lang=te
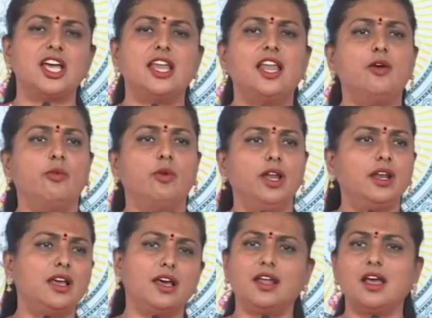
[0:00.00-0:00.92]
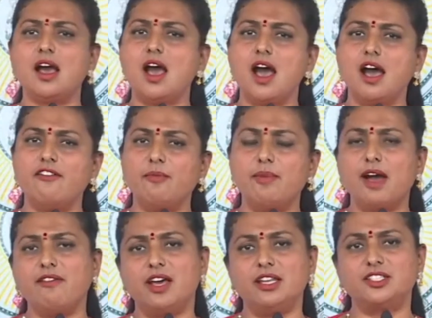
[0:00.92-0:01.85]
చాలా వల్గర్గా
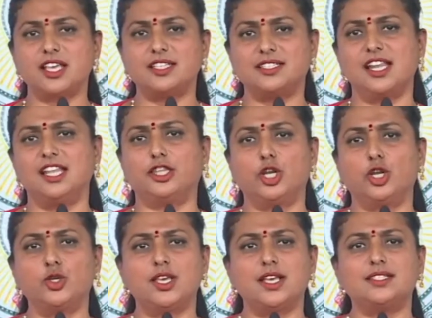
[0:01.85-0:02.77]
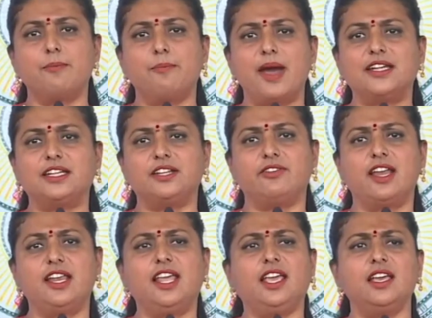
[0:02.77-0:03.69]
హావభావాలు చేసిన తెలుగుదేశం పార్టీ
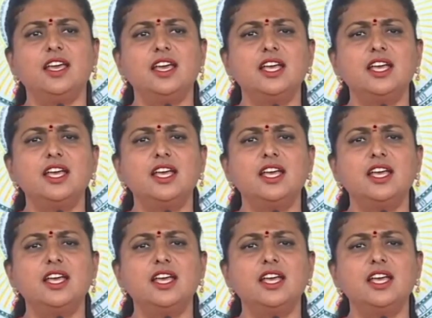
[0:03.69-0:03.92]
వాళ్ళని